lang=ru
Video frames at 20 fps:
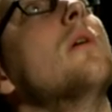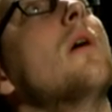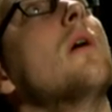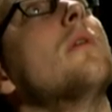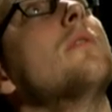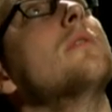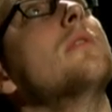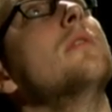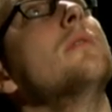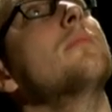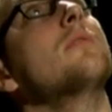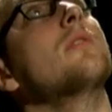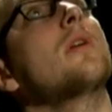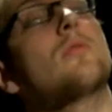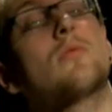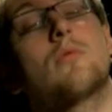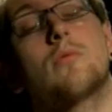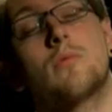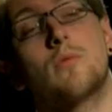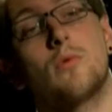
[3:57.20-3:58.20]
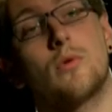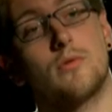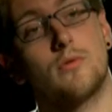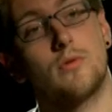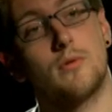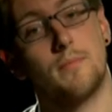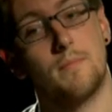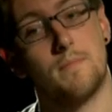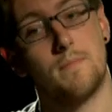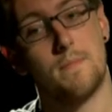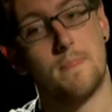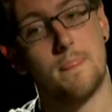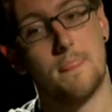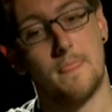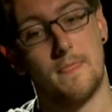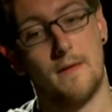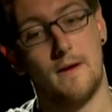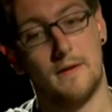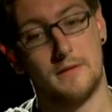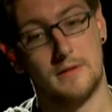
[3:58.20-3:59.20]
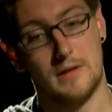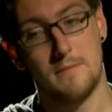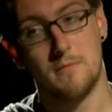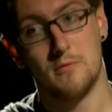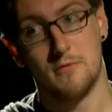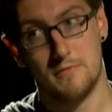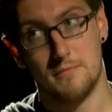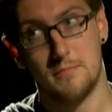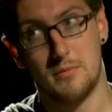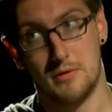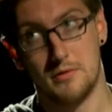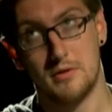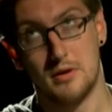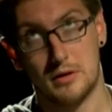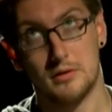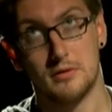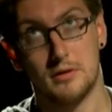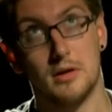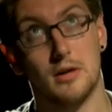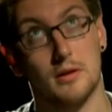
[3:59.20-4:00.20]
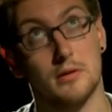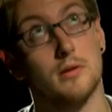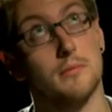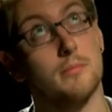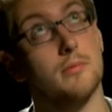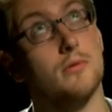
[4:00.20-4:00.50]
а над ним сразу звезды. А там он вполне конкретно